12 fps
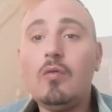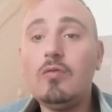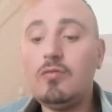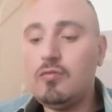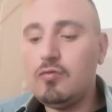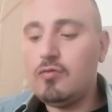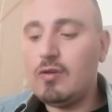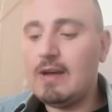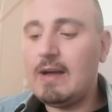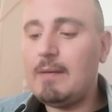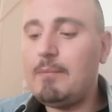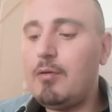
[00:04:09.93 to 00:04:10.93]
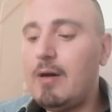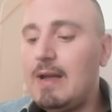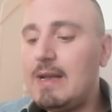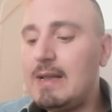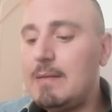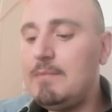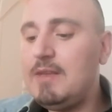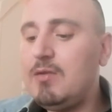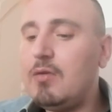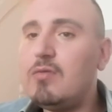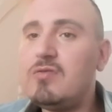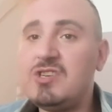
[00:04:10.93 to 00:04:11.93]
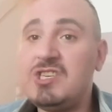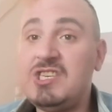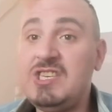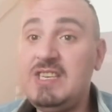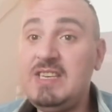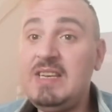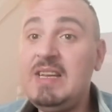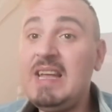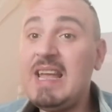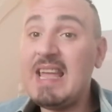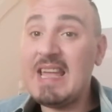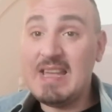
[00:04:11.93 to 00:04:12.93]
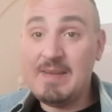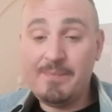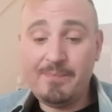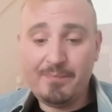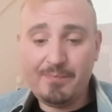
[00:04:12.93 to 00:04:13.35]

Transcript: ont toujours un rapport avec la mythologie et.